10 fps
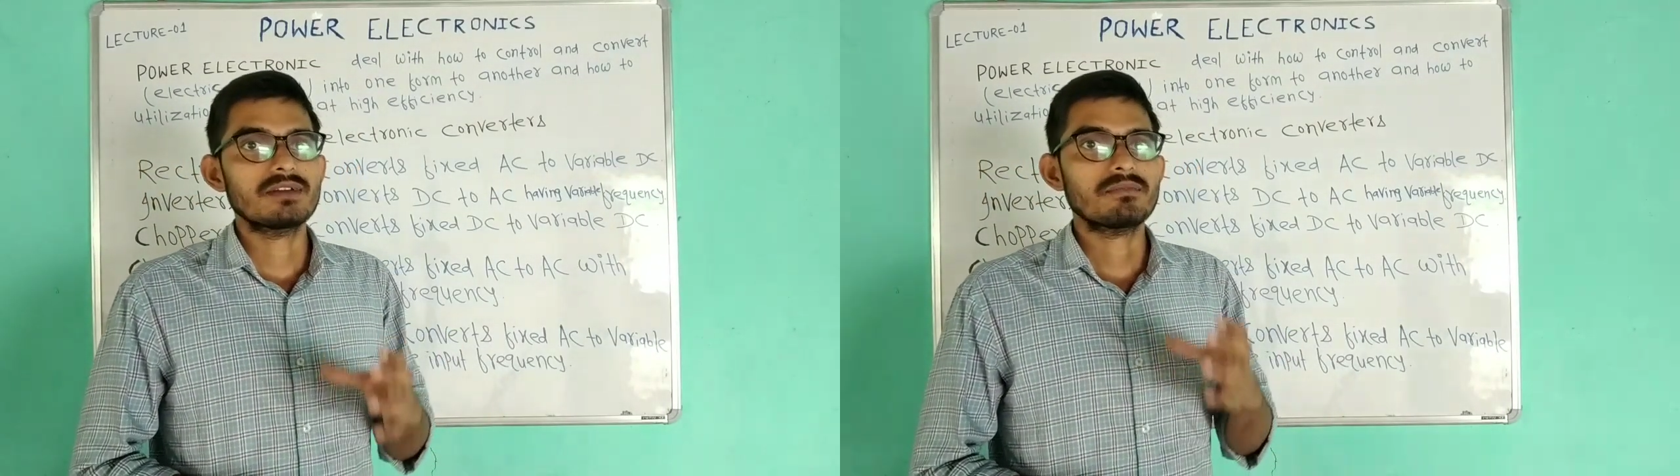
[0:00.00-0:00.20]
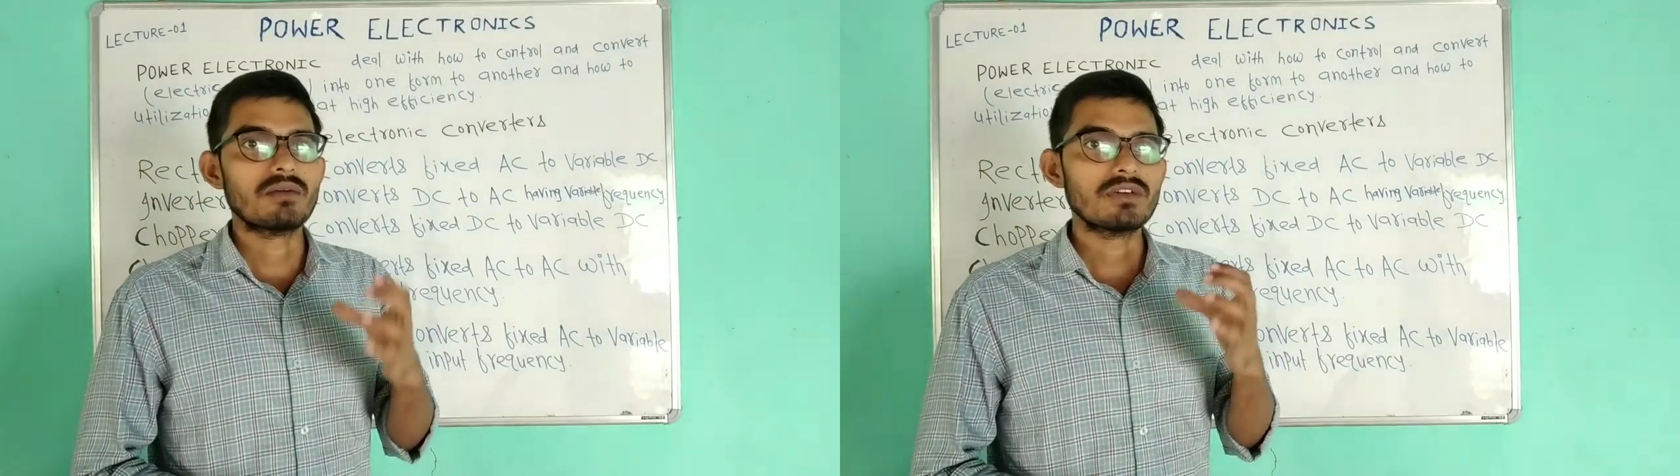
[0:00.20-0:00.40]

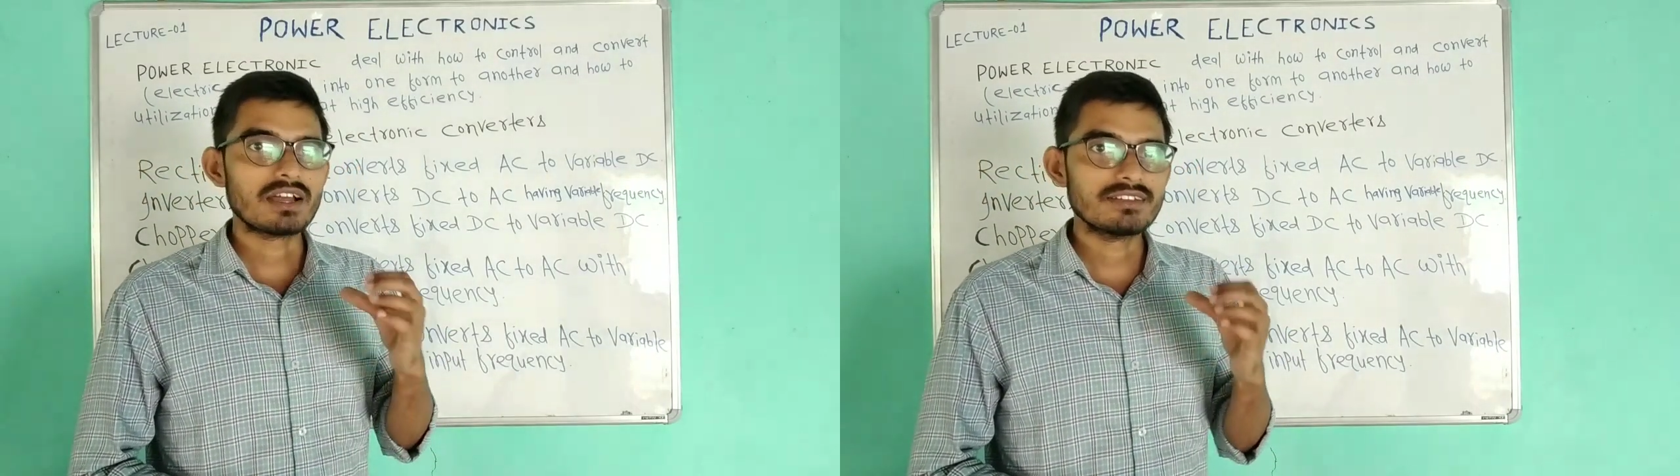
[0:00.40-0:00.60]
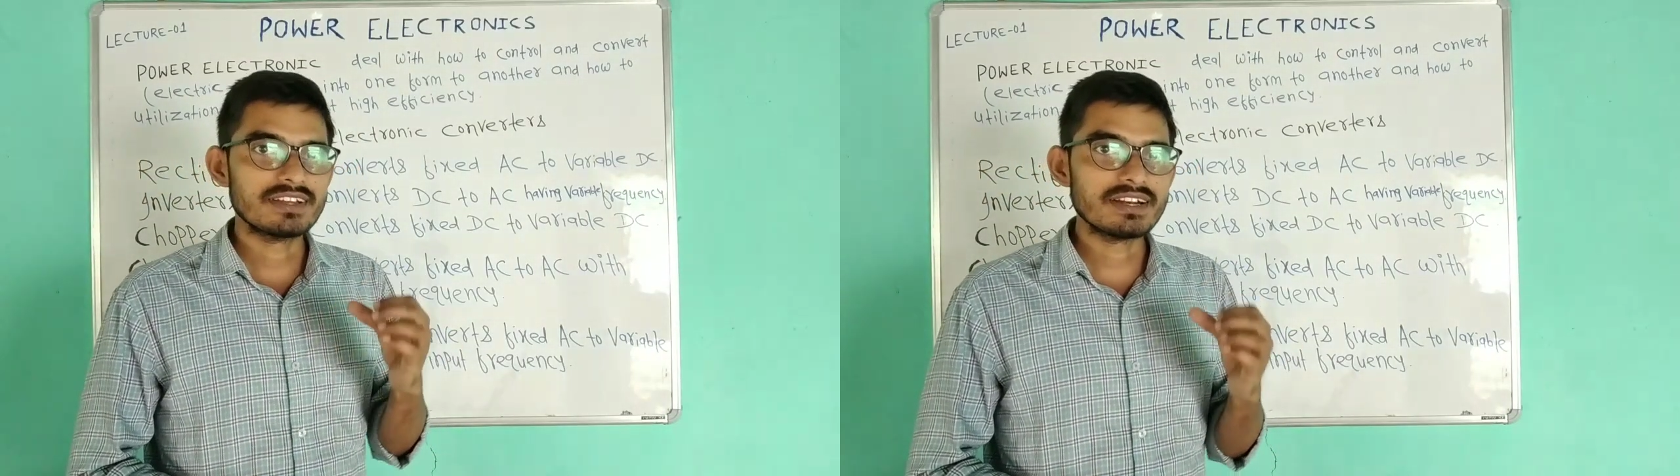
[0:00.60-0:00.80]
पावर
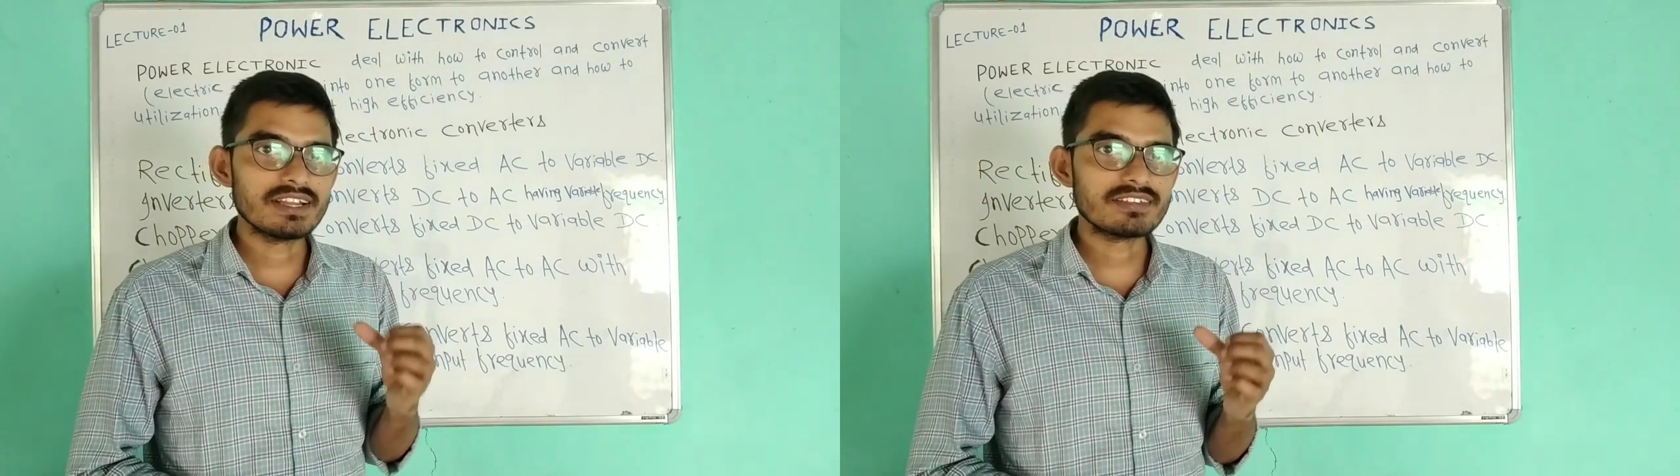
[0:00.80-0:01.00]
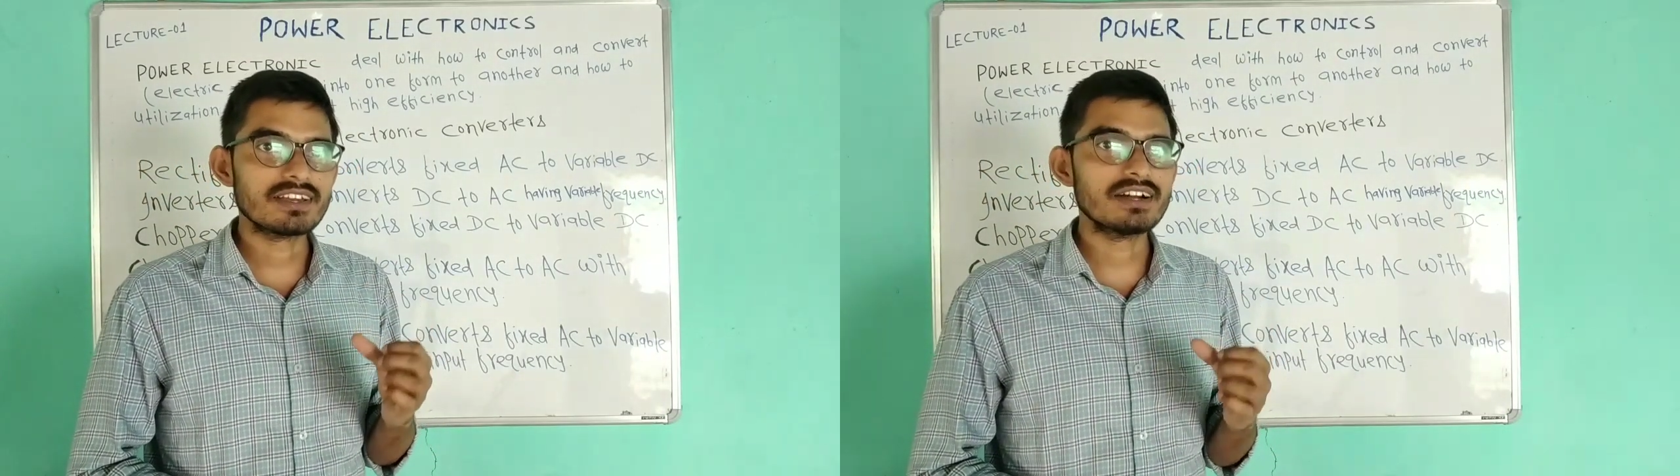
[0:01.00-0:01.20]
का
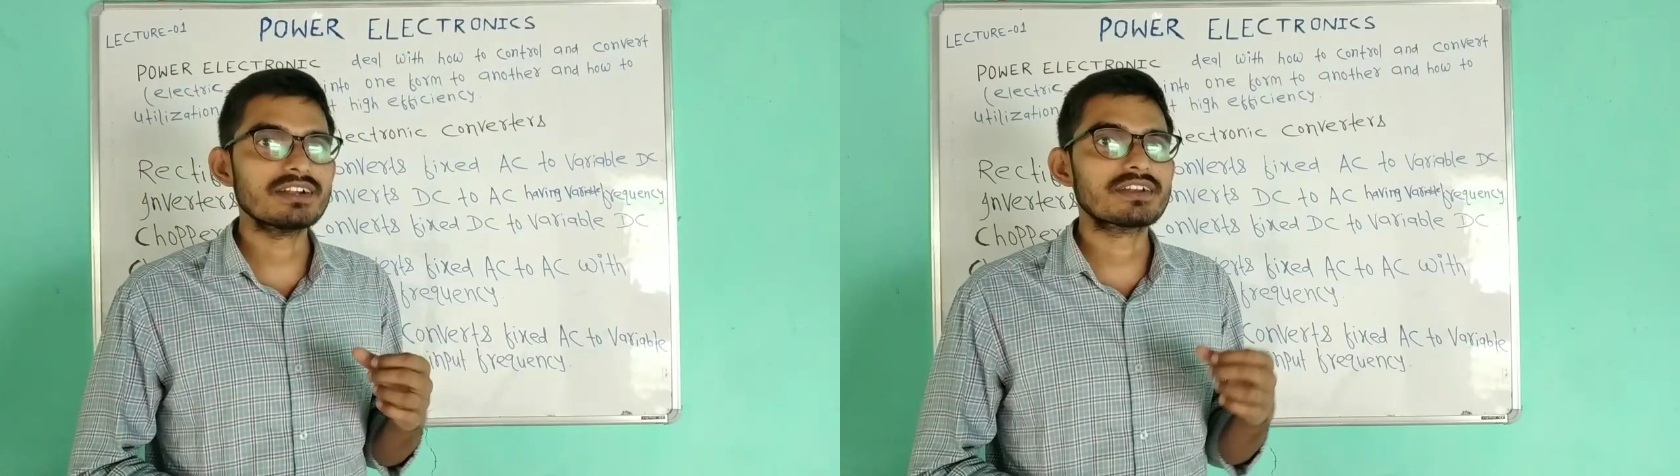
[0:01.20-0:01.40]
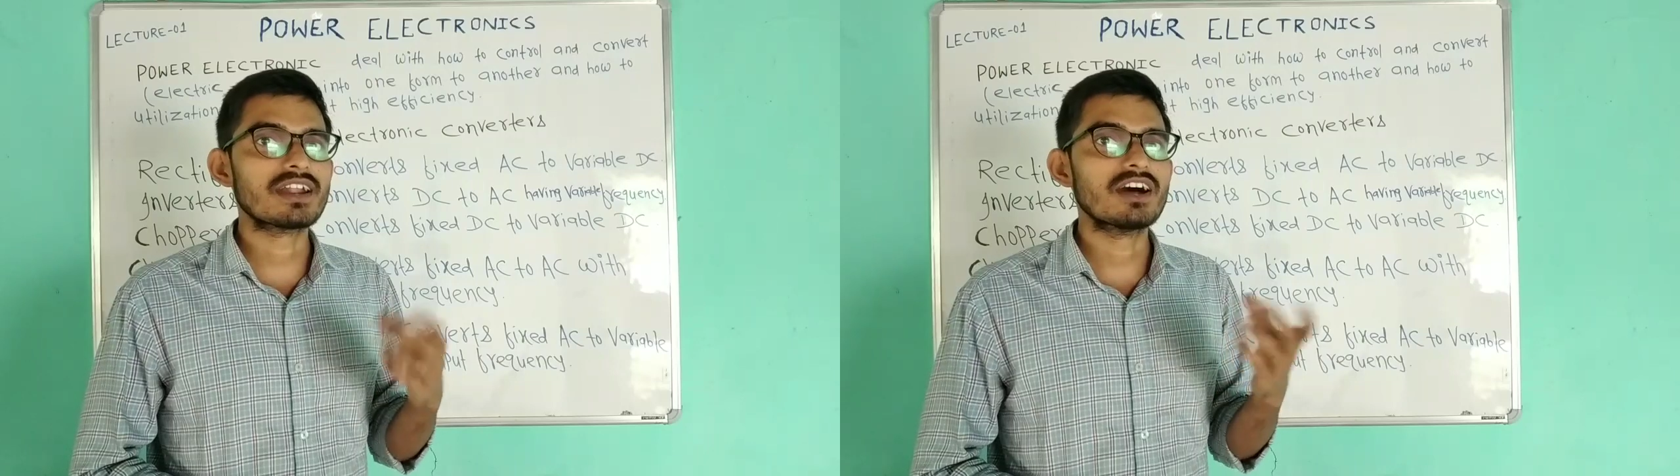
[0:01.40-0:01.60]
जनरेशन
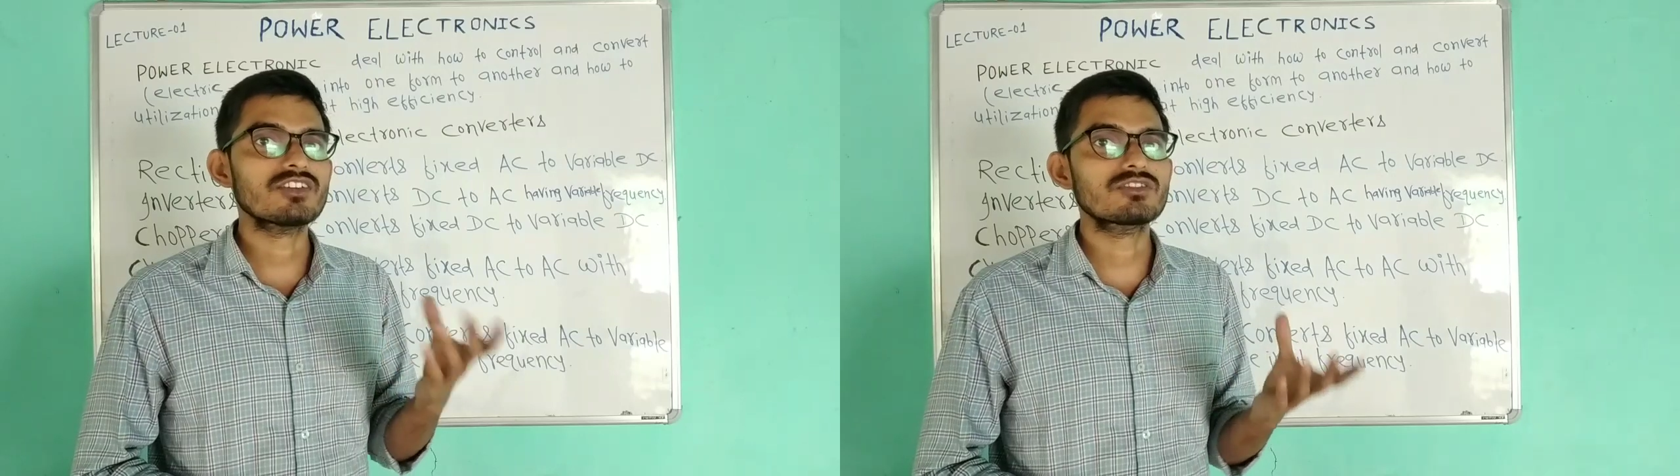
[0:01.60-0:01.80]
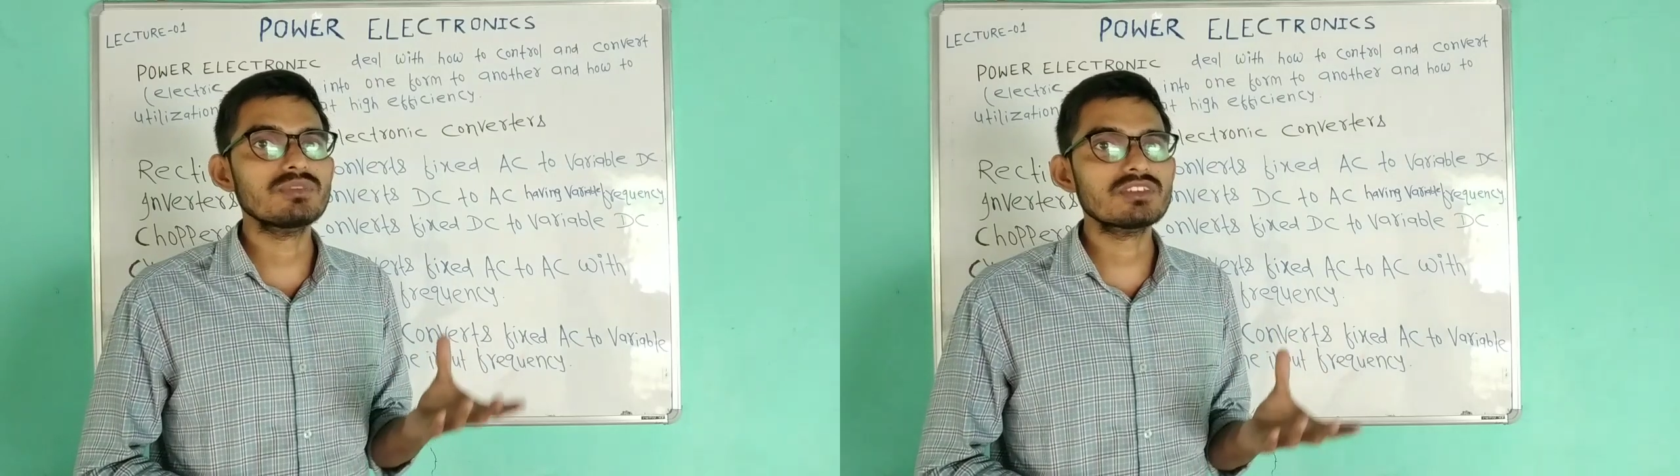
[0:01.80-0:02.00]

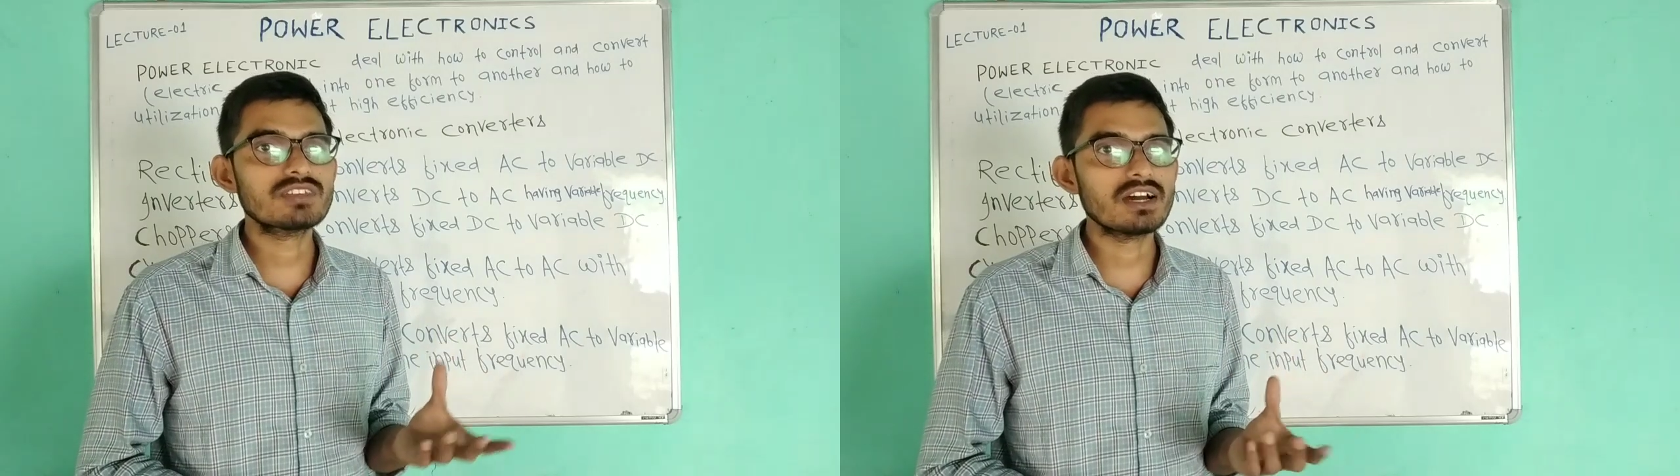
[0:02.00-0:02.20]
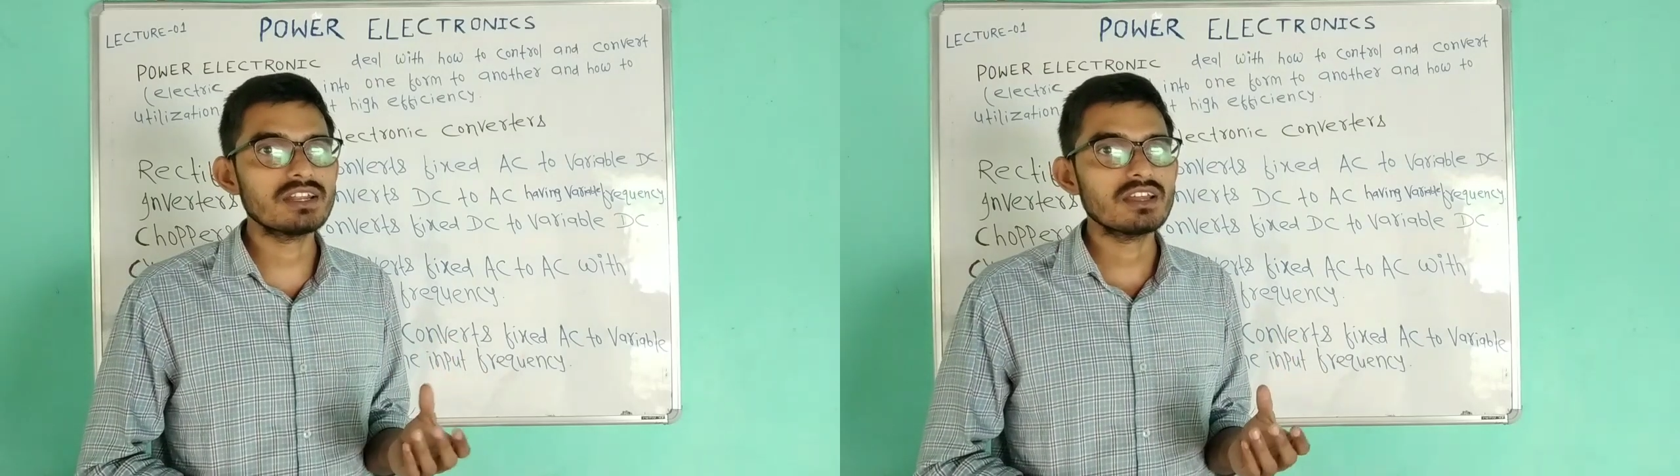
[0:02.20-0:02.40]

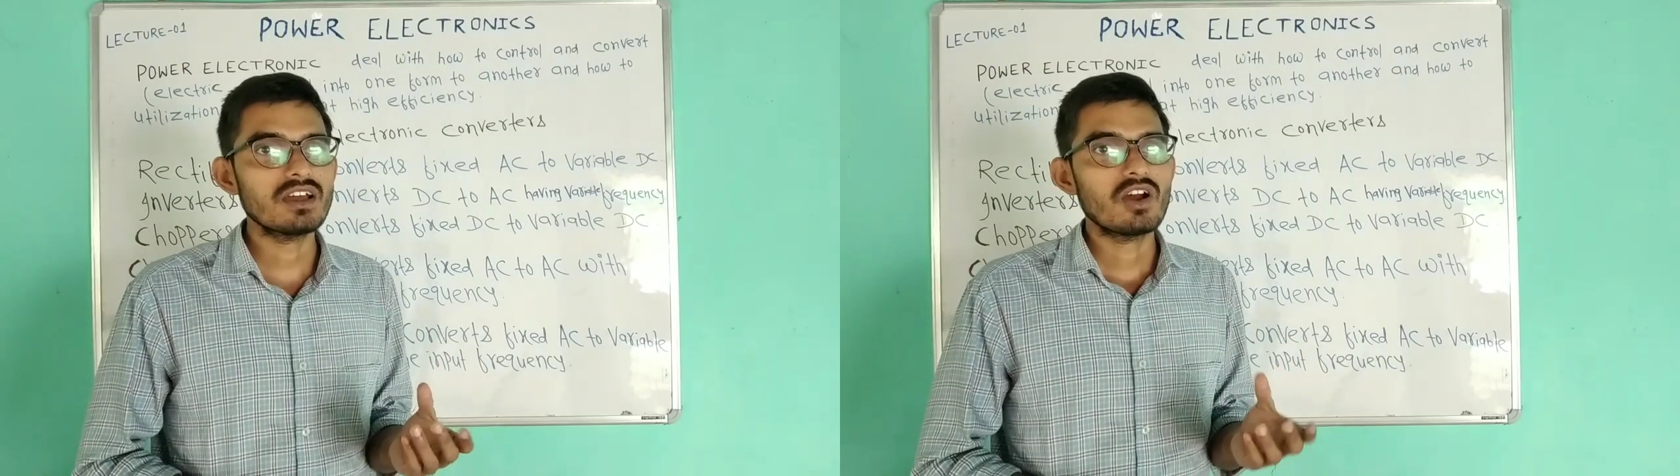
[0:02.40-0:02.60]
ट्रांसमिशन